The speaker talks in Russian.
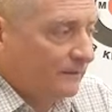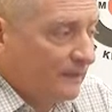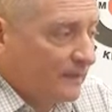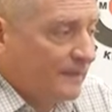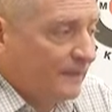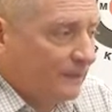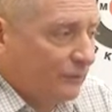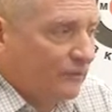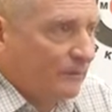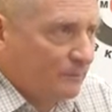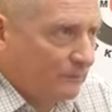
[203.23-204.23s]
власти,
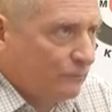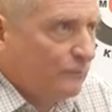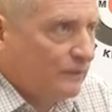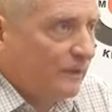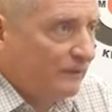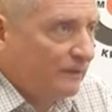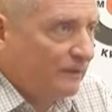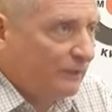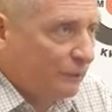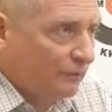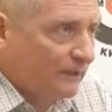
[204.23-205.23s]
которая там с нулевых
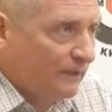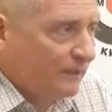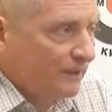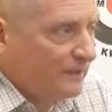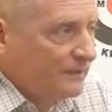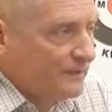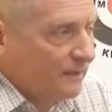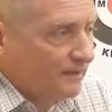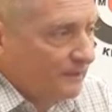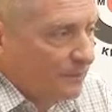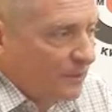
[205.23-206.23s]
годов, да, Ельцинская,
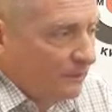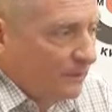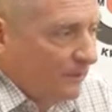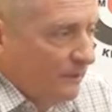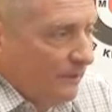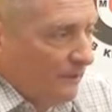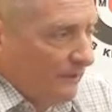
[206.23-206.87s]
это вообще была